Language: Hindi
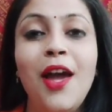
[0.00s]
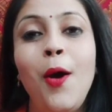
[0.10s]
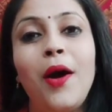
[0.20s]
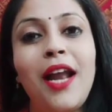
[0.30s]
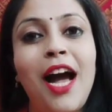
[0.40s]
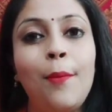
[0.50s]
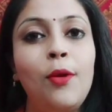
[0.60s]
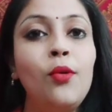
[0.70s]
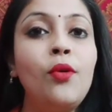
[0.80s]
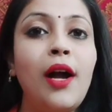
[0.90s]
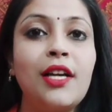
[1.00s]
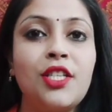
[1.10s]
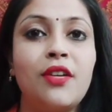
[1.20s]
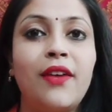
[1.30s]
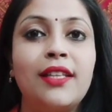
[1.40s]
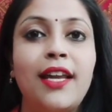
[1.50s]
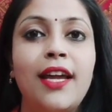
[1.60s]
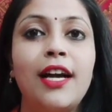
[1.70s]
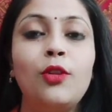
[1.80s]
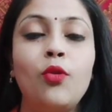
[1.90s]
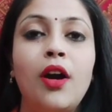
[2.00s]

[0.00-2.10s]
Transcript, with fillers: और आप लोगों का आशीर्वाद रहेगा तो